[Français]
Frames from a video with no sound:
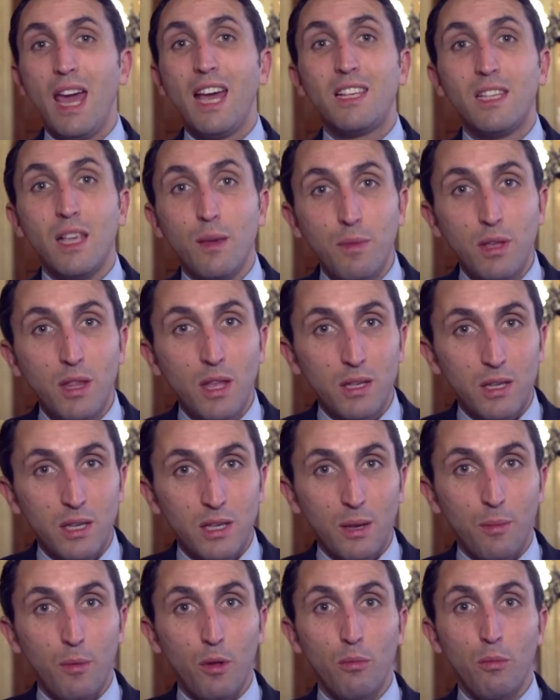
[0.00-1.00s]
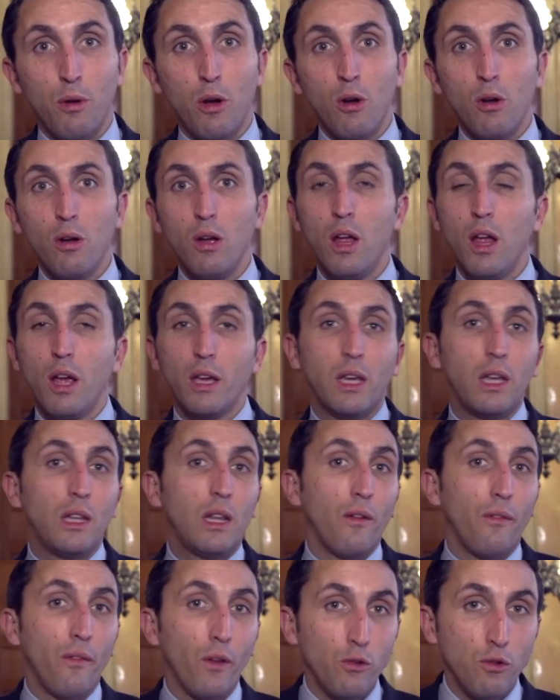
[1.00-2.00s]
examiner ces amendements, quitte
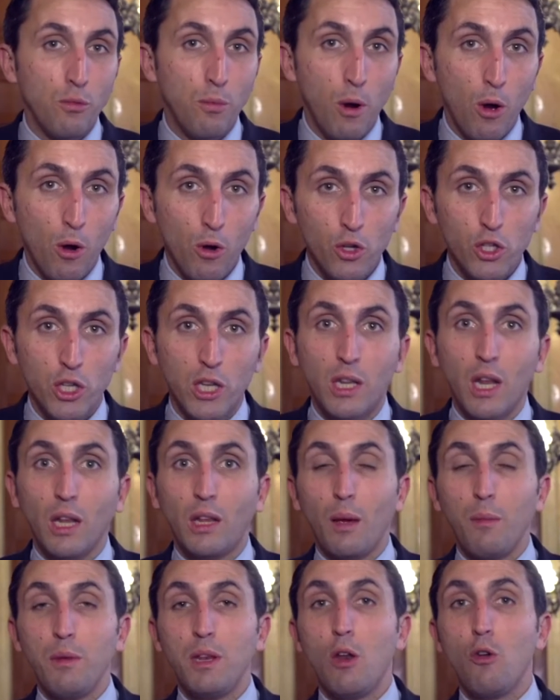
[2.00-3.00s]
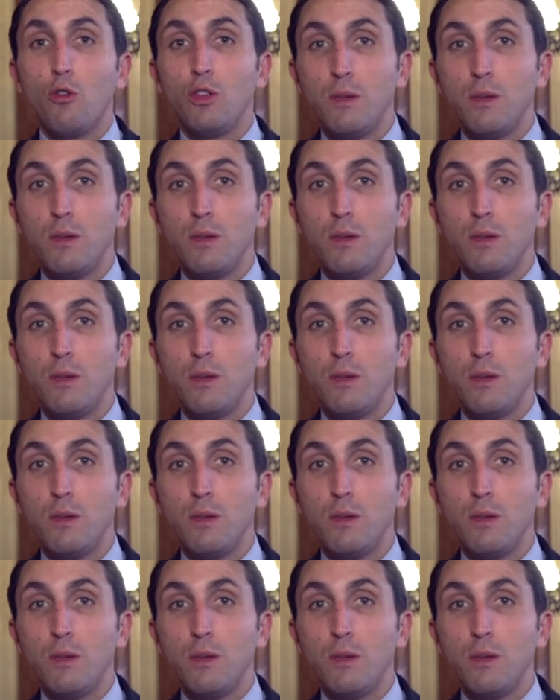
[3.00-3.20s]
à faire nuit blanche, quitte à terminer le